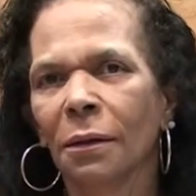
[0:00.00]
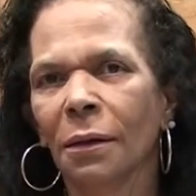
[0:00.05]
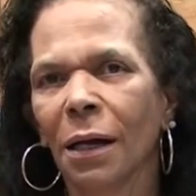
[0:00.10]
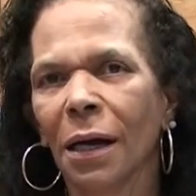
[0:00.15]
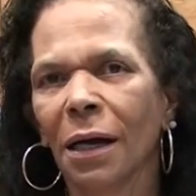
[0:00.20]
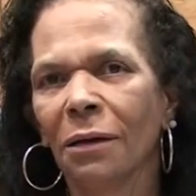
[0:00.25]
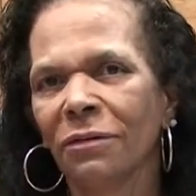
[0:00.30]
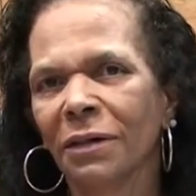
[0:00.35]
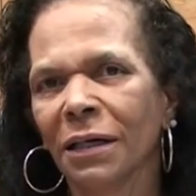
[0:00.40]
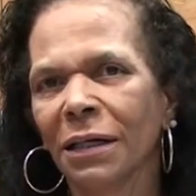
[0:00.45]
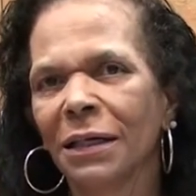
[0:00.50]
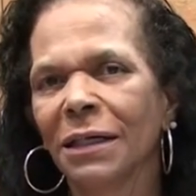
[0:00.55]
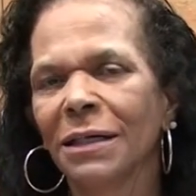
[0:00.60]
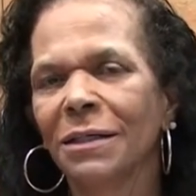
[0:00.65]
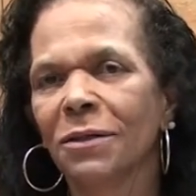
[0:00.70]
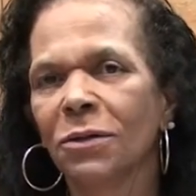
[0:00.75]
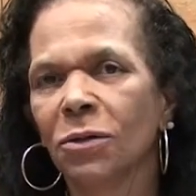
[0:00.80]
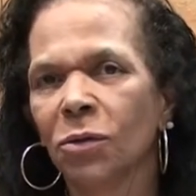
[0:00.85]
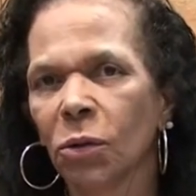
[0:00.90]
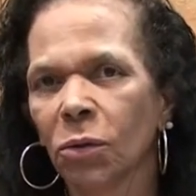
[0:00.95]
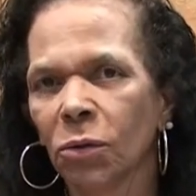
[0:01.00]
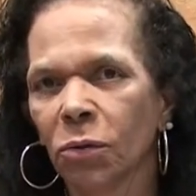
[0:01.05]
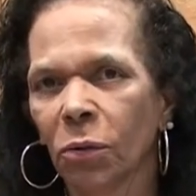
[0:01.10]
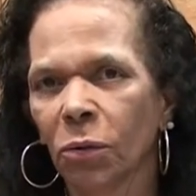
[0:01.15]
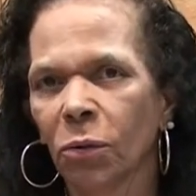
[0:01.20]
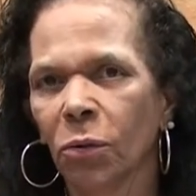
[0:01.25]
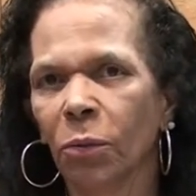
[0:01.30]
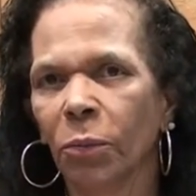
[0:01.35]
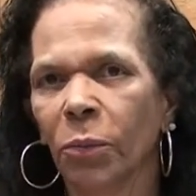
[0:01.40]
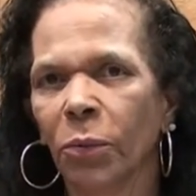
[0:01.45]
avec les autres
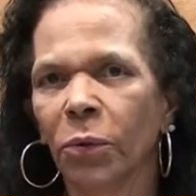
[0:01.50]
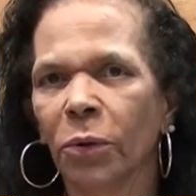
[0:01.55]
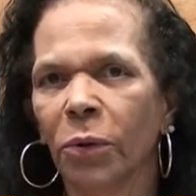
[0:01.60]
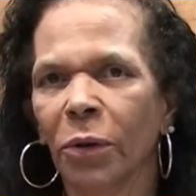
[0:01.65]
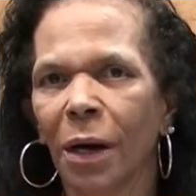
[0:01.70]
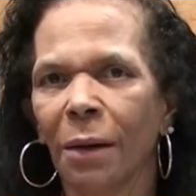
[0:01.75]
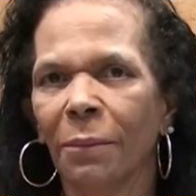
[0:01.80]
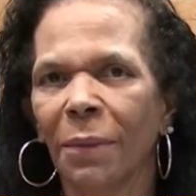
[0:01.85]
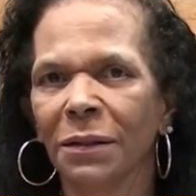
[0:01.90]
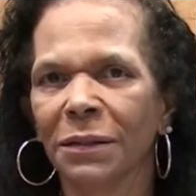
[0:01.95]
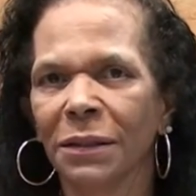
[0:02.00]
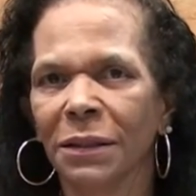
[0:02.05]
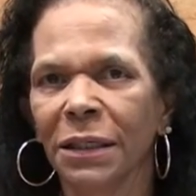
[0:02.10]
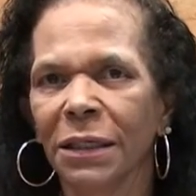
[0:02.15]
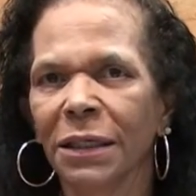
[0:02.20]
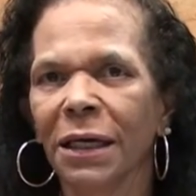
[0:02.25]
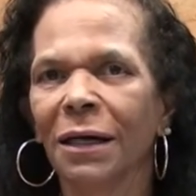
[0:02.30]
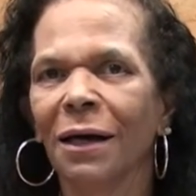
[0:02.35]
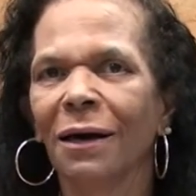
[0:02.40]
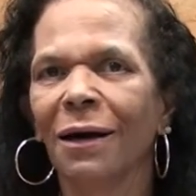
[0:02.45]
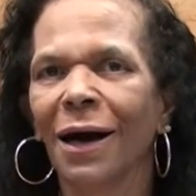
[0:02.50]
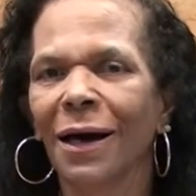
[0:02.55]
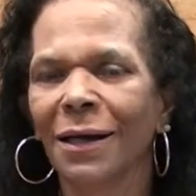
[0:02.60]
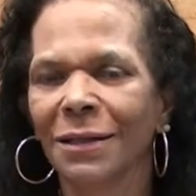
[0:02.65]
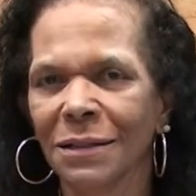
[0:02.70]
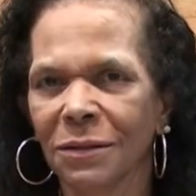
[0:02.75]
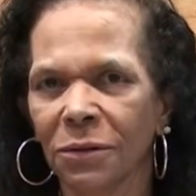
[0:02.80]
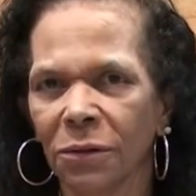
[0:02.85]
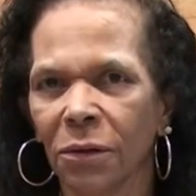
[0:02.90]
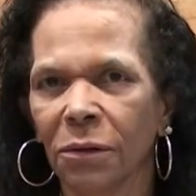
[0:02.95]
communes de la Martinique et
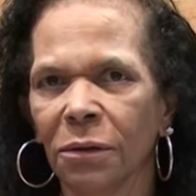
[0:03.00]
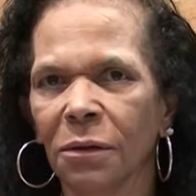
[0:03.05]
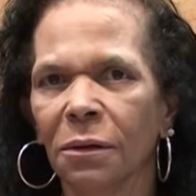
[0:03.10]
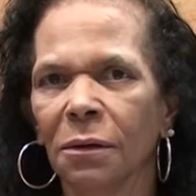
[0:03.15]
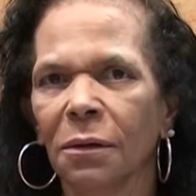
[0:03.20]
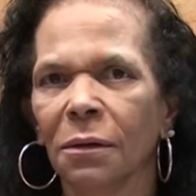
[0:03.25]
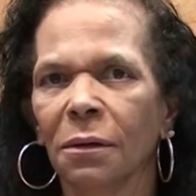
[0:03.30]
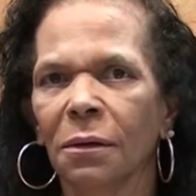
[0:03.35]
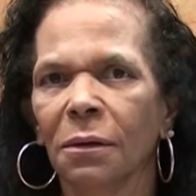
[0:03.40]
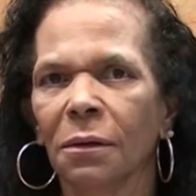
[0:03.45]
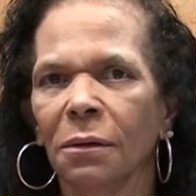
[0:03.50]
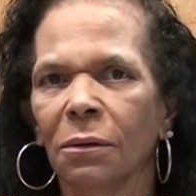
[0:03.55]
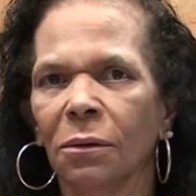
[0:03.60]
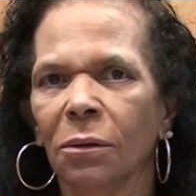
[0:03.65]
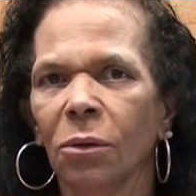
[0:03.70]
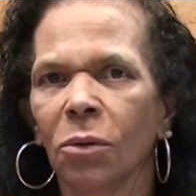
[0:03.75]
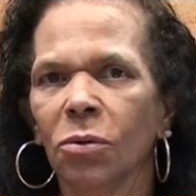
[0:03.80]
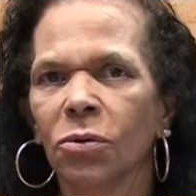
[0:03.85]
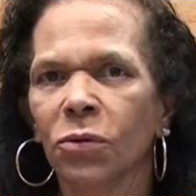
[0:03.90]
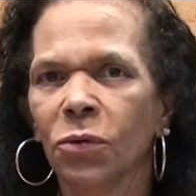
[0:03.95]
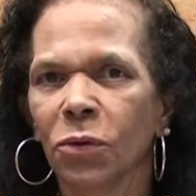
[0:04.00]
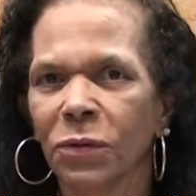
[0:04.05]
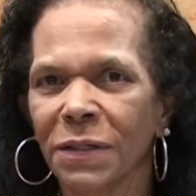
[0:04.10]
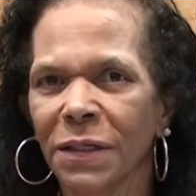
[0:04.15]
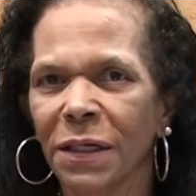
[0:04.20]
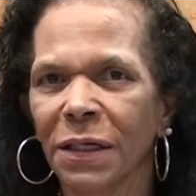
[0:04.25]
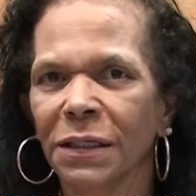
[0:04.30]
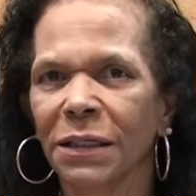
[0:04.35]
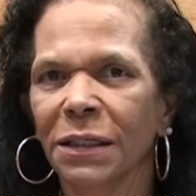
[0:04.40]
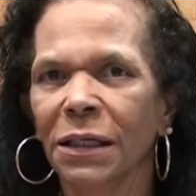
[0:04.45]
grâce aux
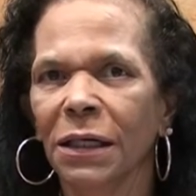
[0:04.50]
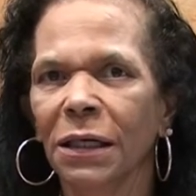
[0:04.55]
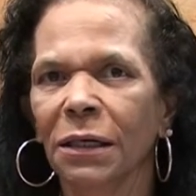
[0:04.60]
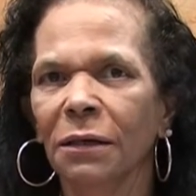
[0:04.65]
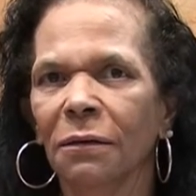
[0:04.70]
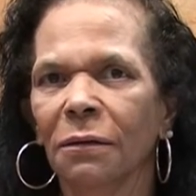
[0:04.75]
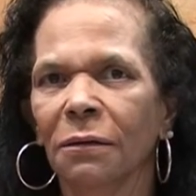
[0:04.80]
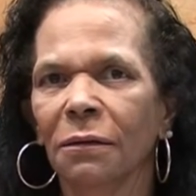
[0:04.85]
sociétés